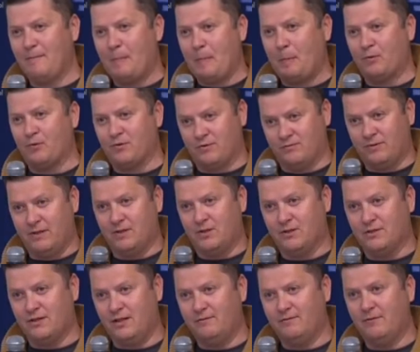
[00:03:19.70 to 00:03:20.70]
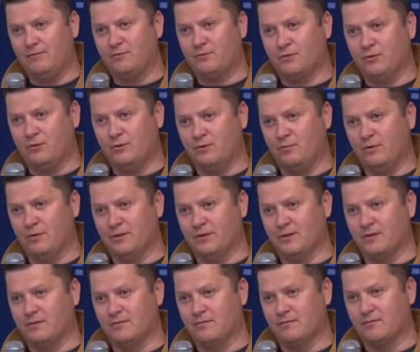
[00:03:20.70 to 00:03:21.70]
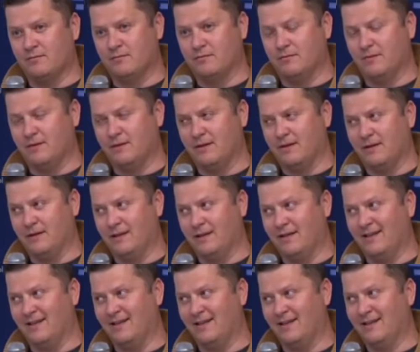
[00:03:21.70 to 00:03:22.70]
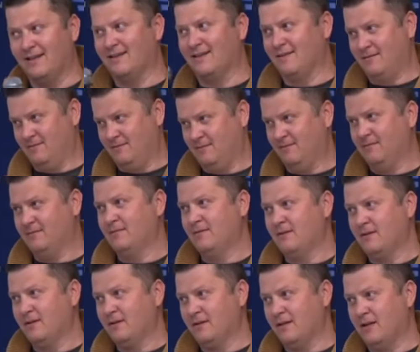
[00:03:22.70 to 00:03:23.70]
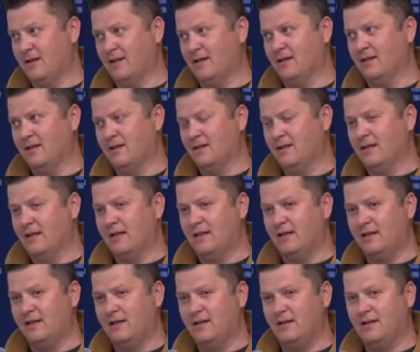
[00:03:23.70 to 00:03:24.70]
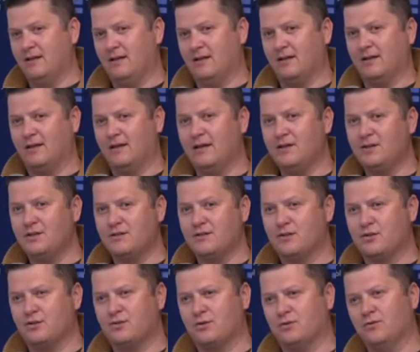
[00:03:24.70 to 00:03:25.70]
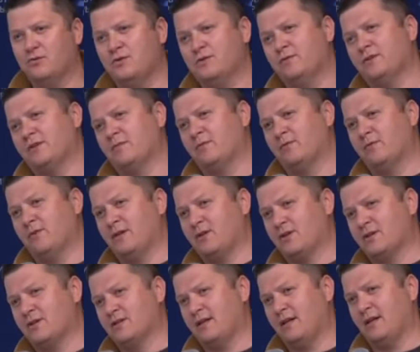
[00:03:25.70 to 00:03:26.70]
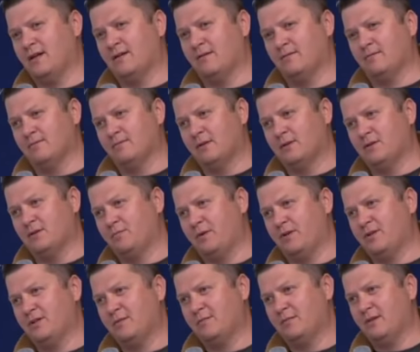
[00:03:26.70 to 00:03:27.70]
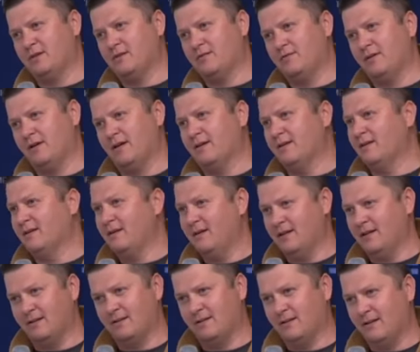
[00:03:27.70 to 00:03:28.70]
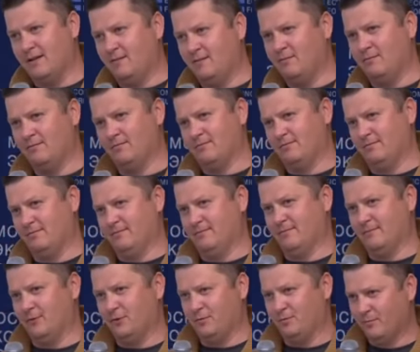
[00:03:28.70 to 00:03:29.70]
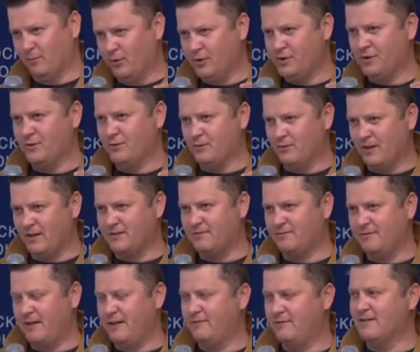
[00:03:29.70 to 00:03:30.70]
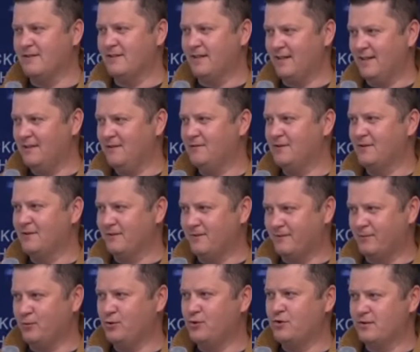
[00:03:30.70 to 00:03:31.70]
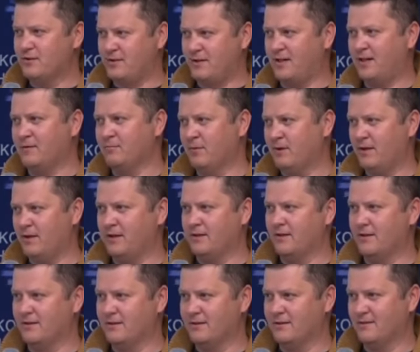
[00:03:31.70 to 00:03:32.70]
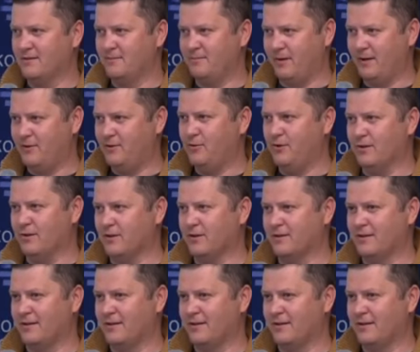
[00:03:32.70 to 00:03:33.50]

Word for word: То есть два часа, и вы в другой области. Я из Ярославской тоже подтверждаю. И кажется, что ну чего там два часа, это же почти Москва. Нет, там вот можно осваивать деревни в двух часах от МКАДа. Спокойно.